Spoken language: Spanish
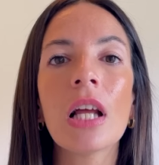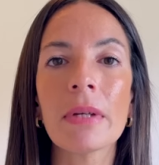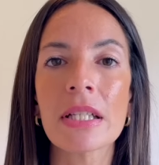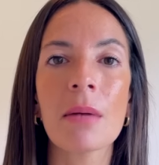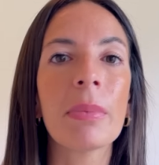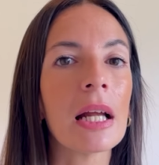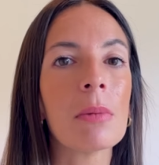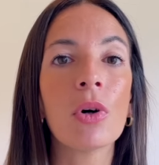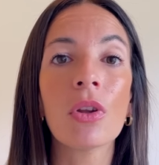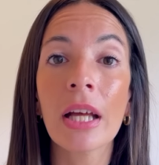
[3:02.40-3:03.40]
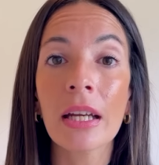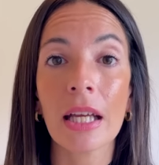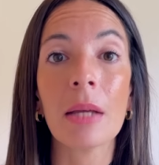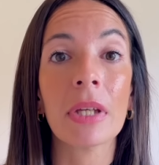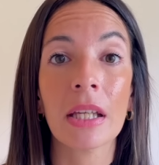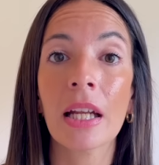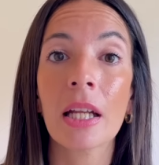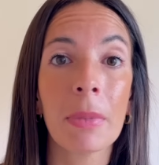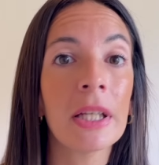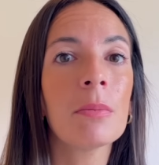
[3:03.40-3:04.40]
visa para poder emigrar a
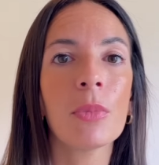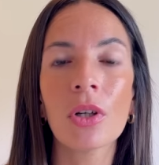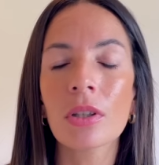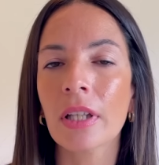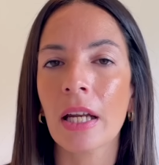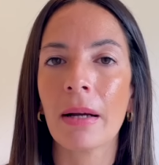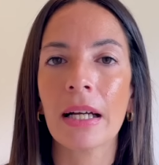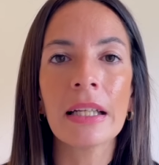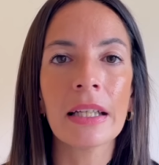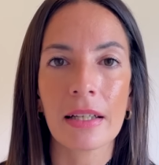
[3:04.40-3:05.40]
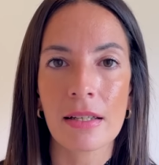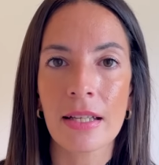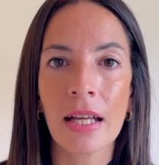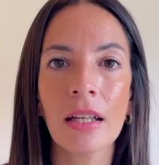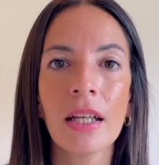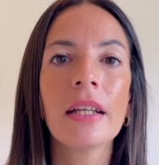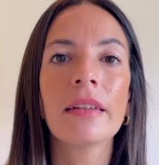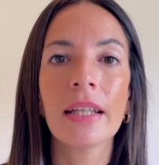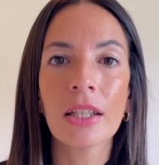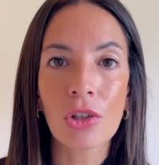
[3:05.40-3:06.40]
España y poder trabajar y ejercer
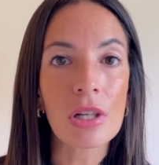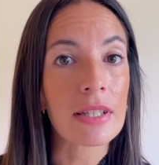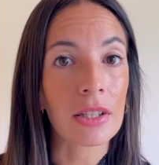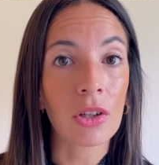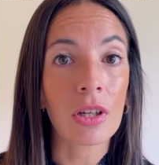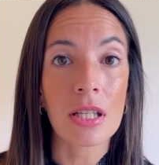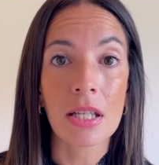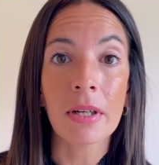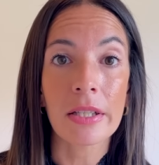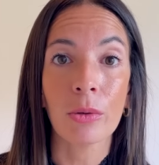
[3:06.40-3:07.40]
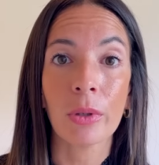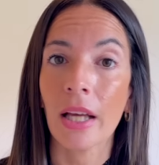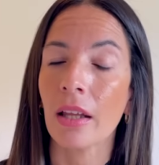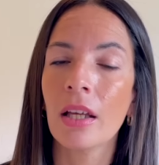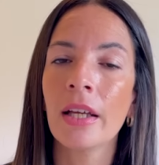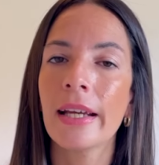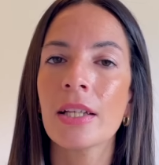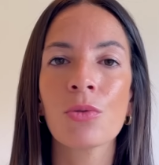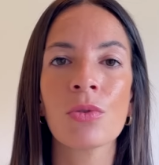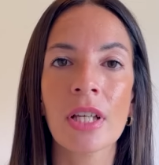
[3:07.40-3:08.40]
dentro del sector de ciberseguridad. Es
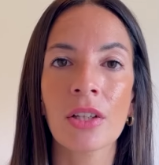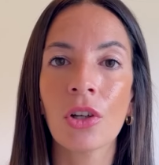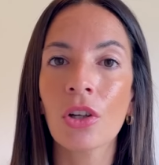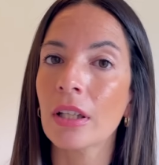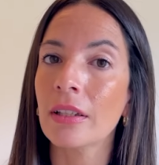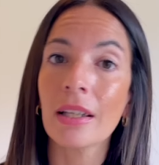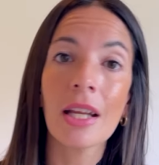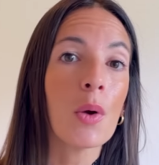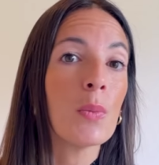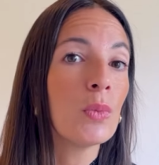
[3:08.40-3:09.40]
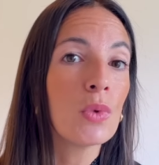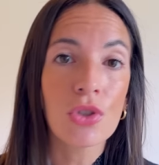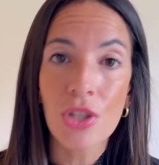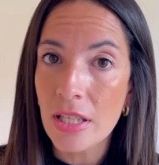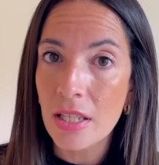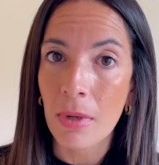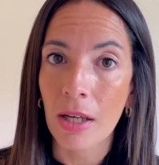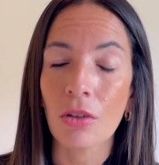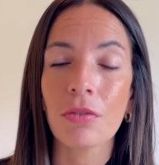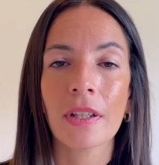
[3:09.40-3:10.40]
un sector que tiene muchísima
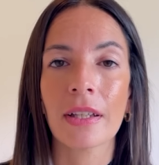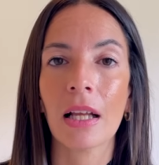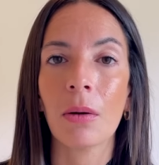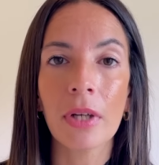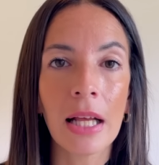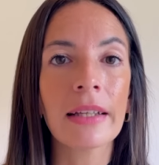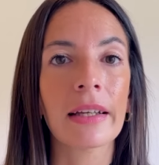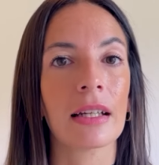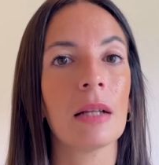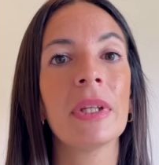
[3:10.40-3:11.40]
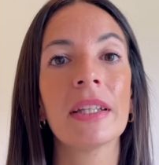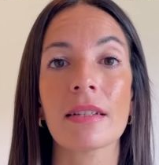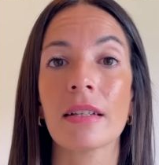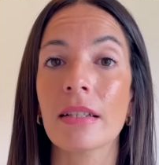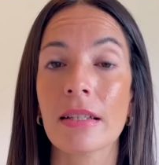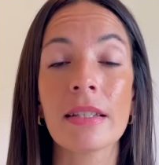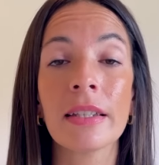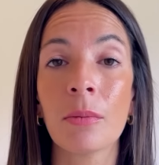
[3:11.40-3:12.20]
oferta laboral, que realmente se necesita